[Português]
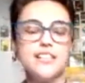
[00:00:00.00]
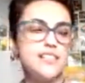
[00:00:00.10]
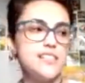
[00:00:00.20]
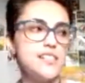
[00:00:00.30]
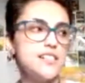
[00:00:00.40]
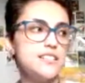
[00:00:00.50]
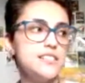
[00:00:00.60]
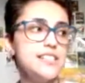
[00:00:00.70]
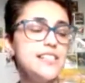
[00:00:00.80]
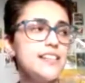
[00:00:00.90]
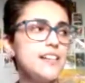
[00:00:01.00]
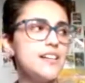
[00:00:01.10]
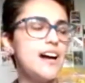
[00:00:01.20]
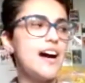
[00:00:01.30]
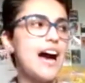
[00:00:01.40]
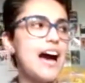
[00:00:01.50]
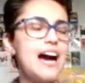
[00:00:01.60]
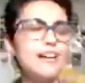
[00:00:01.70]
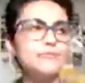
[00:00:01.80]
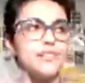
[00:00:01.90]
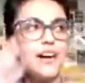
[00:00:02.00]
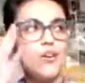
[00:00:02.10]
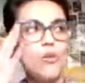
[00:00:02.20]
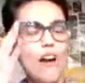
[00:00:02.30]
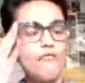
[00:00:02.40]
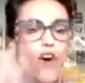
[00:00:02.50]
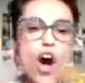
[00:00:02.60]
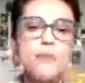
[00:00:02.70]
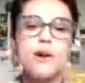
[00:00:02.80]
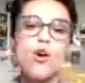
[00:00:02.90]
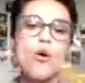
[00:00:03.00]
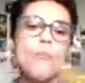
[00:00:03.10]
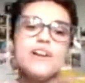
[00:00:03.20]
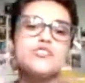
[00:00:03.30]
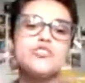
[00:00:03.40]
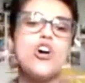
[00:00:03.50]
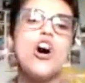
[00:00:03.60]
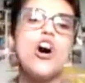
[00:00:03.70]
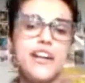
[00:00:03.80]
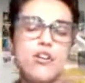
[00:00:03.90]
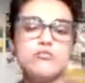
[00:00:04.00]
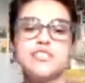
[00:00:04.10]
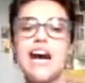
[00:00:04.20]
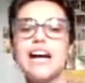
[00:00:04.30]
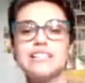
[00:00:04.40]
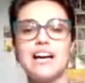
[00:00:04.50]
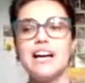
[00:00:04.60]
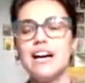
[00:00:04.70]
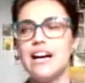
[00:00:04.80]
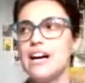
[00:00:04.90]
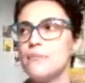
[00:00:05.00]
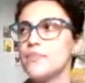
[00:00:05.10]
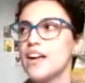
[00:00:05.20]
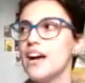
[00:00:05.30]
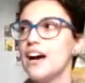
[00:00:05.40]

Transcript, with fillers: Uh, e a, a forma como a história é contada, a,